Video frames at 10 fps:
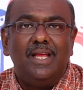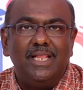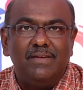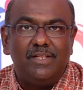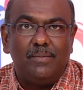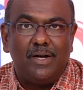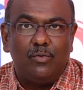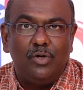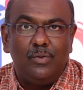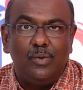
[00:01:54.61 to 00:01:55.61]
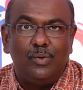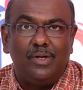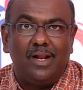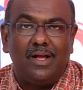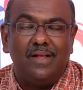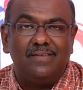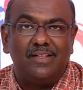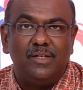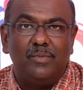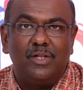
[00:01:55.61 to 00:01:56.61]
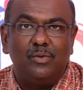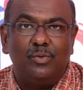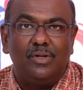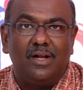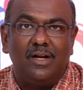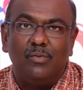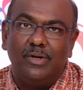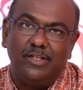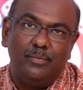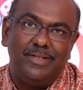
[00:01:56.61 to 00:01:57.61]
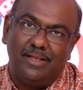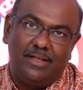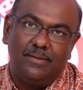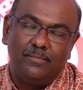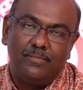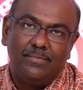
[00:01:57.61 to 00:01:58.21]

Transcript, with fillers: எந்த விதமான உணவு கொடுக்குறாங்க சத்து மருந்து கொடுக்குறாங்களா உங்களுக்கு எதுவுமே தெரியாது